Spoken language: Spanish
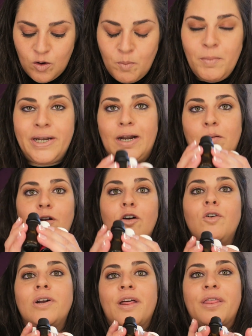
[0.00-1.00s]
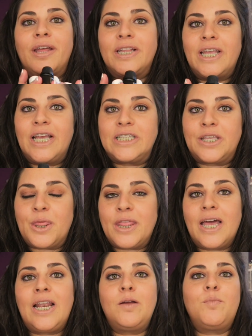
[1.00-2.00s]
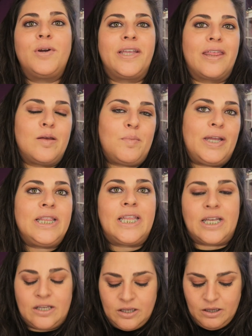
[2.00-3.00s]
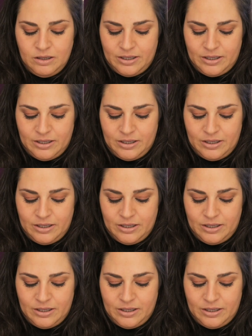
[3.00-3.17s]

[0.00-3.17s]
combinármelo con aceites esenciales, pues ya depende.